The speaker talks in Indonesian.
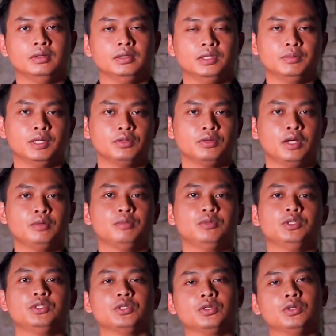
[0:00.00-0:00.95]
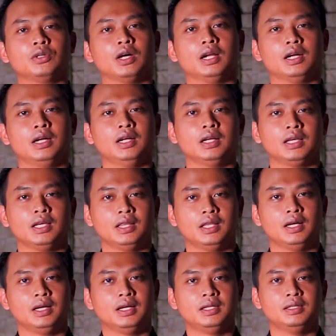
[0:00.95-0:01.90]
Jemaat Tuhan puji syukur karena
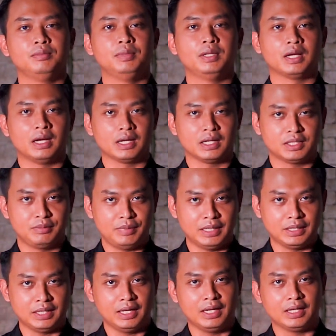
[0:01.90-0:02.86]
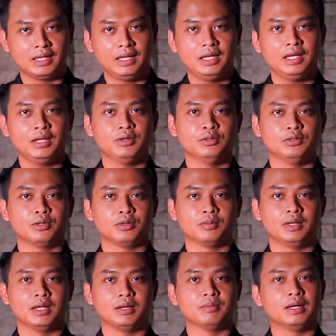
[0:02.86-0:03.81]
kita diberikan kesempatan lagi untuk
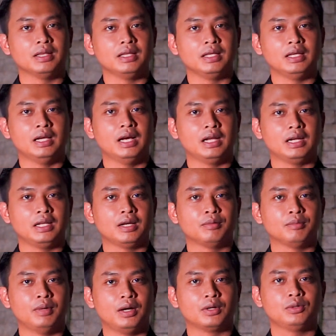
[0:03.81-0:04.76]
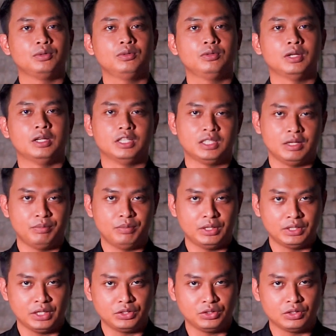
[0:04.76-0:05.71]
menikmati hari yang baru dan saya
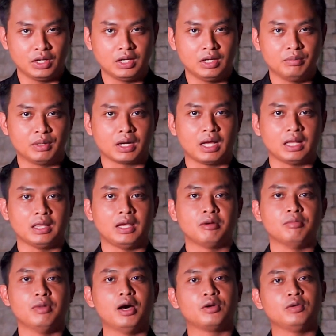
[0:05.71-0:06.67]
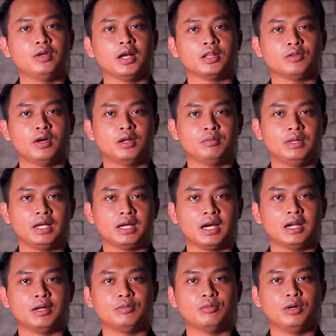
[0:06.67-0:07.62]
percaya juga ada berkat yang baru yang Tuhan
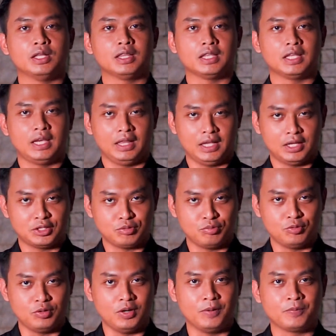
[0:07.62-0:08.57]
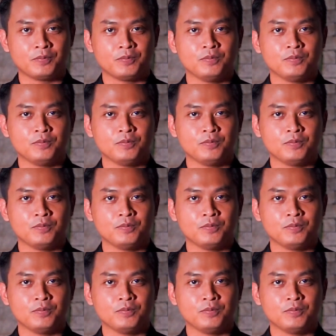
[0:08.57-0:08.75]
berikan buat kita semua.